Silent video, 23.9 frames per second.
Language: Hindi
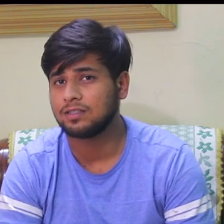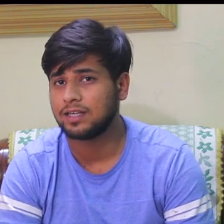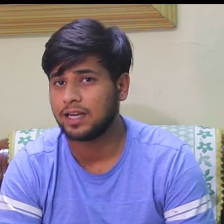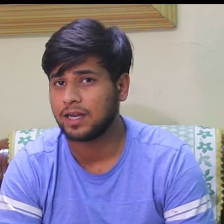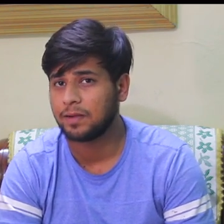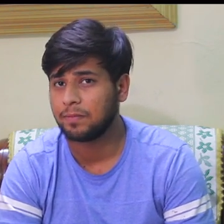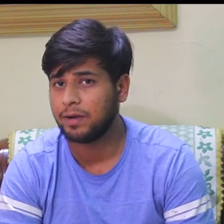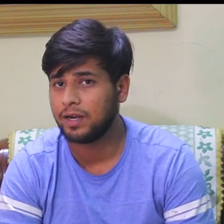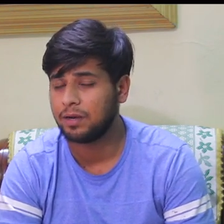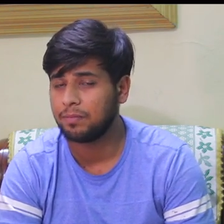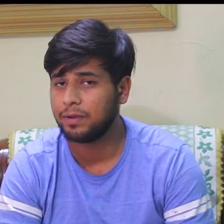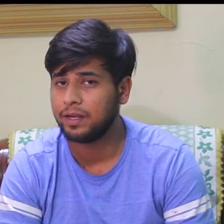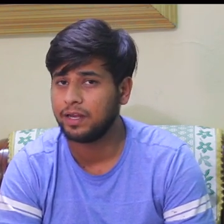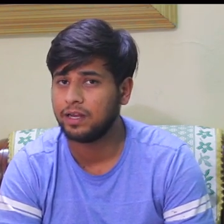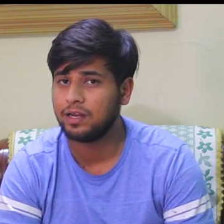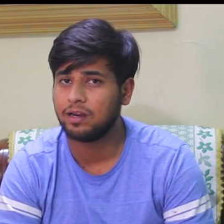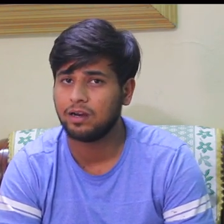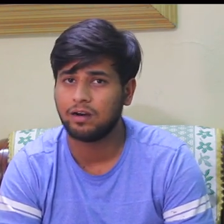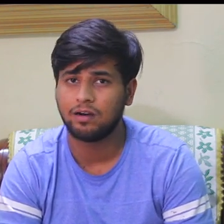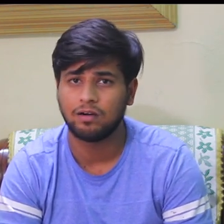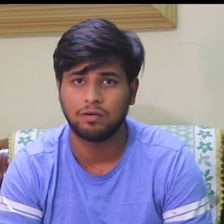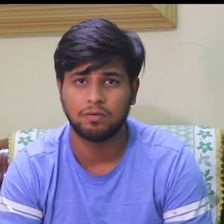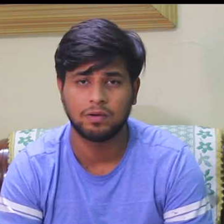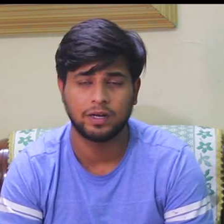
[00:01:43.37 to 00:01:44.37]
सेगमेंट
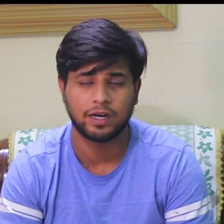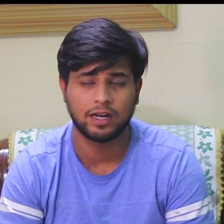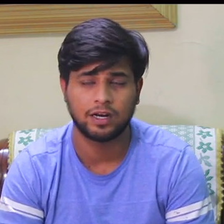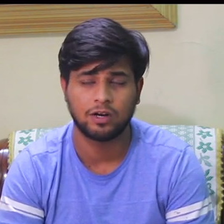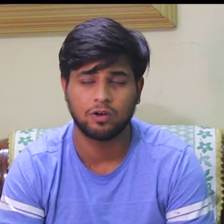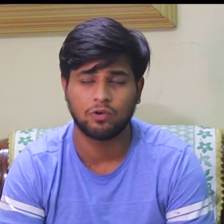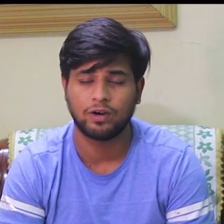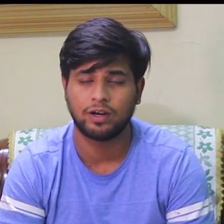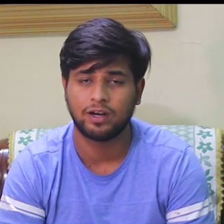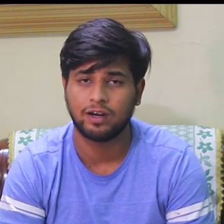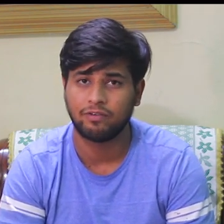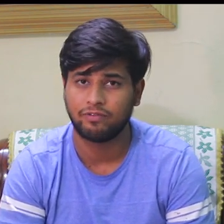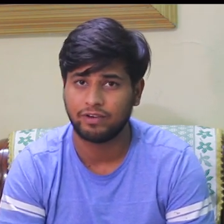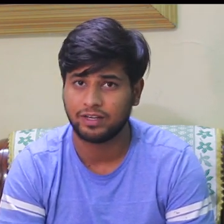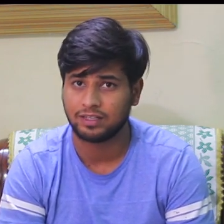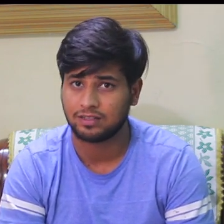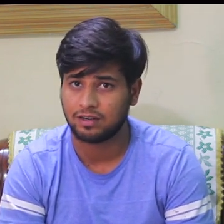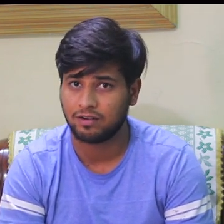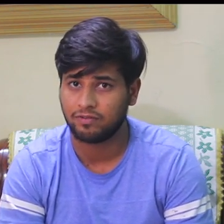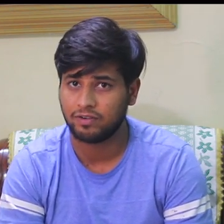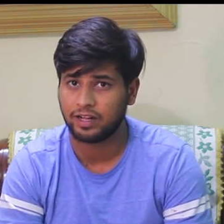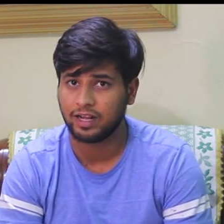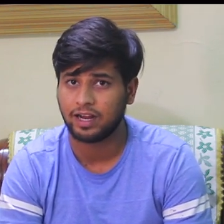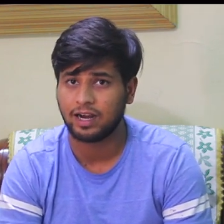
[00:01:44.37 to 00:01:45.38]
में रेनो क्विड ने
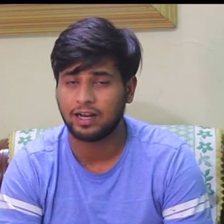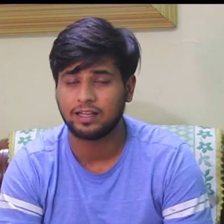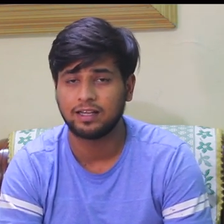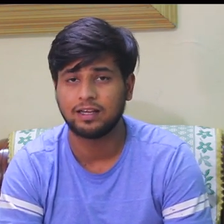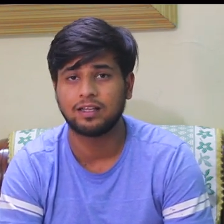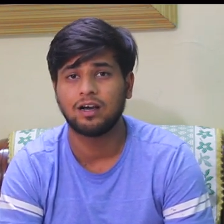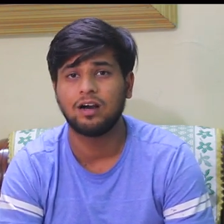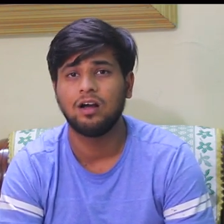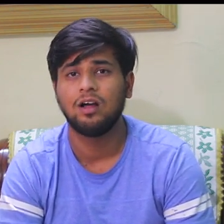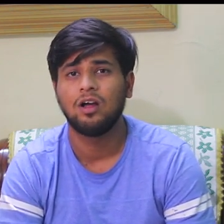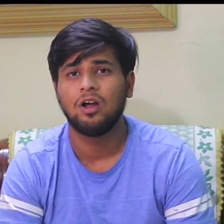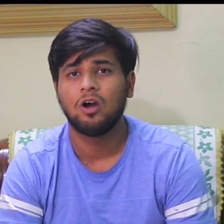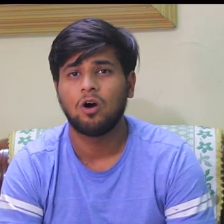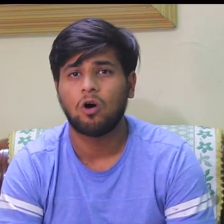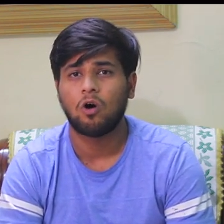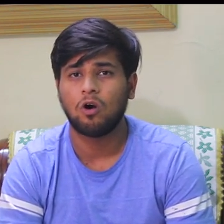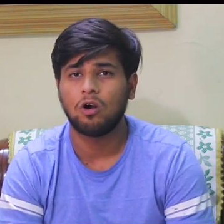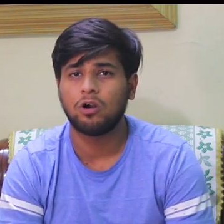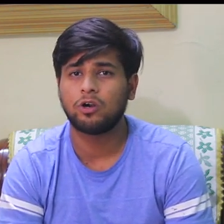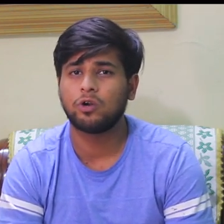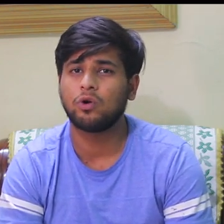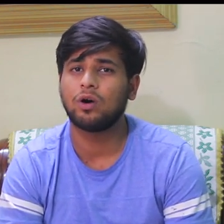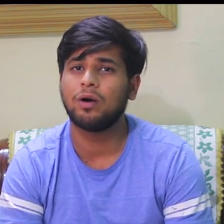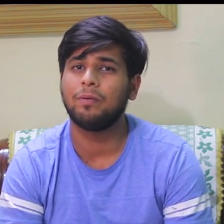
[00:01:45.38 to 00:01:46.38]
फेसलिफ्ट दिखा दिया था
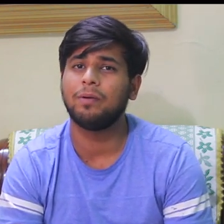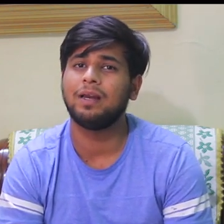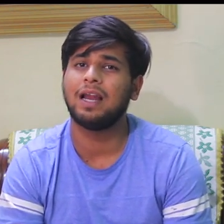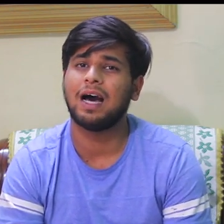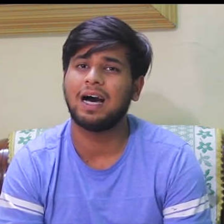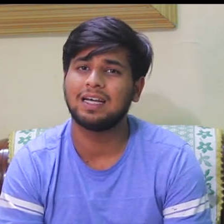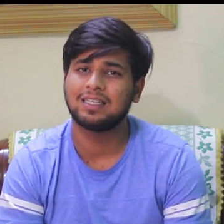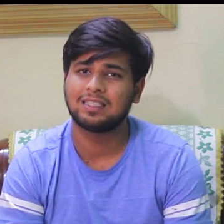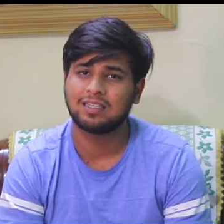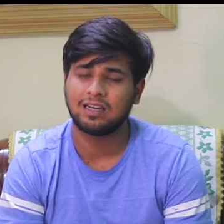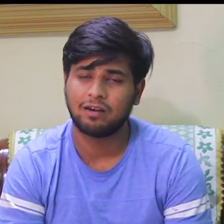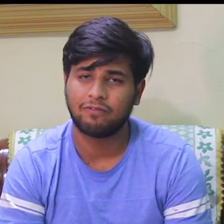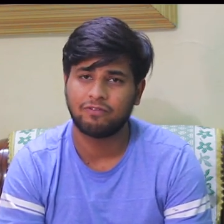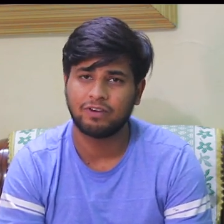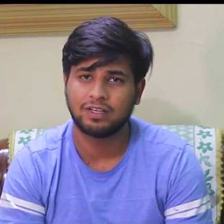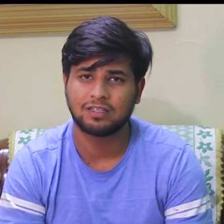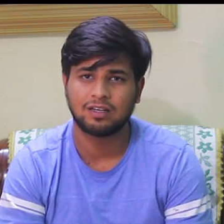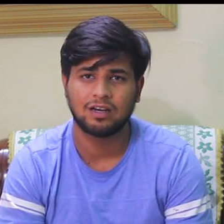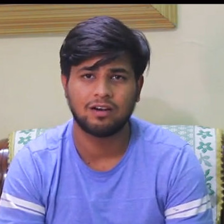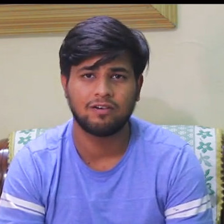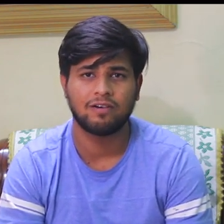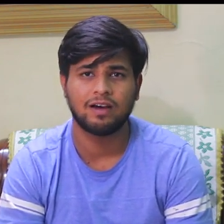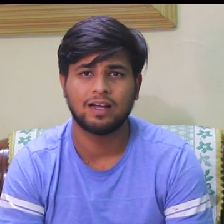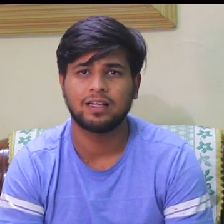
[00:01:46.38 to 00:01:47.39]
ऑल्टो का भी लास्ट ईयर
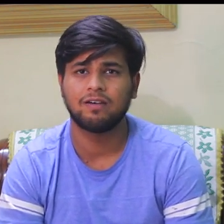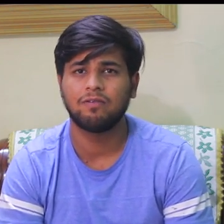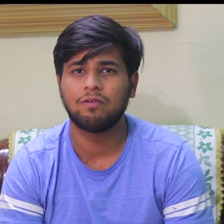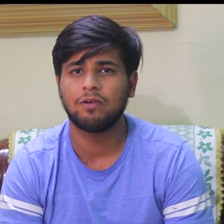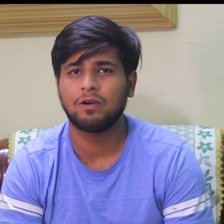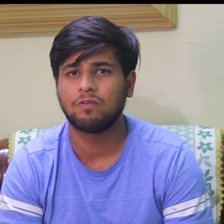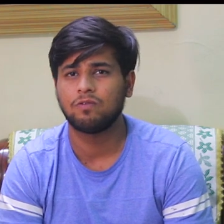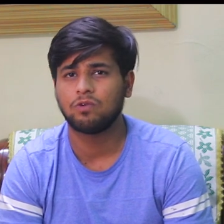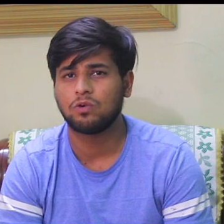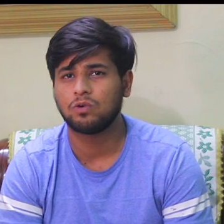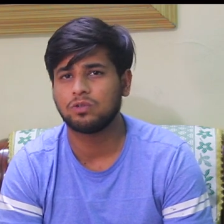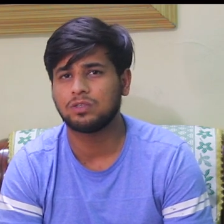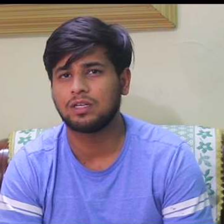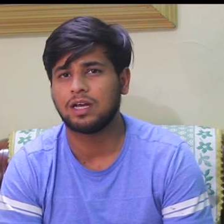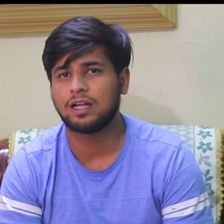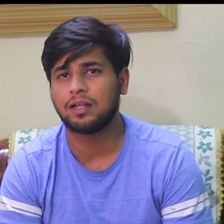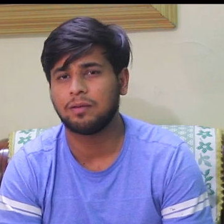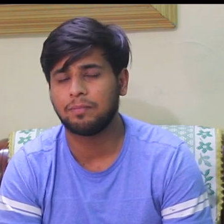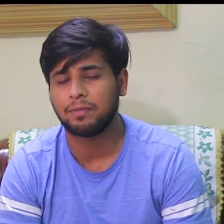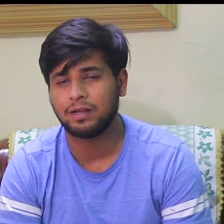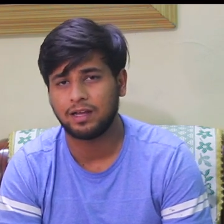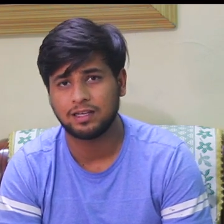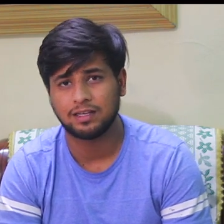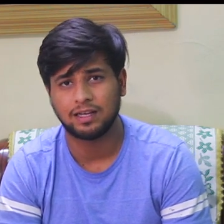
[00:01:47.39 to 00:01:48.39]
फेसलिफ्ट आया था बट वो कुछ ज़्यादा